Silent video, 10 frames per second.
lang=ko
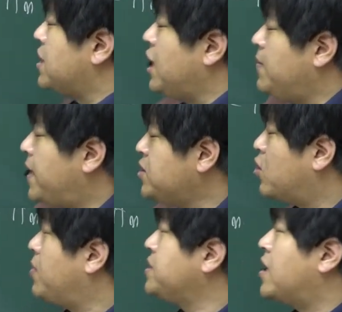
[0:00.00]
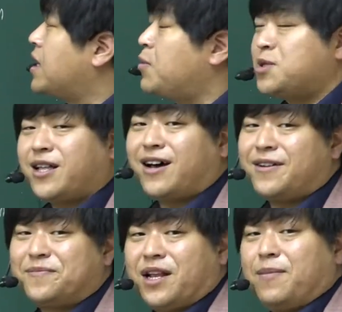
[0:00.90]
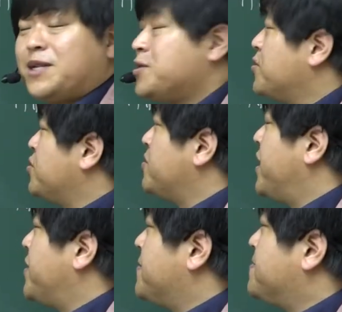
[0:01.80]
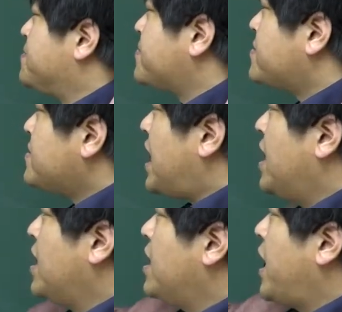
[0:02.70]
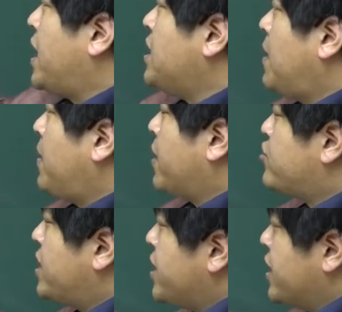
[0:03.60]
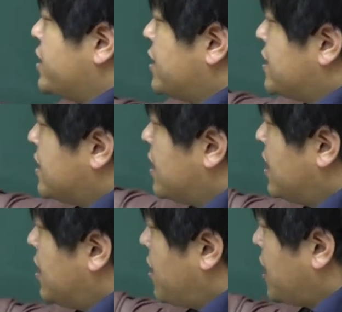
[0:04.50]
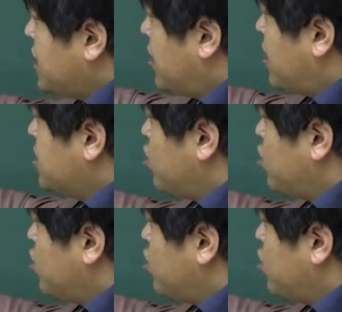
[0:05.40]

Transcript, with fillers: 이제 일반적으로 한번 생각해 봅시다. 일반적으로. 봐요. n이 m의 배수란 얘기는 n이라고 하는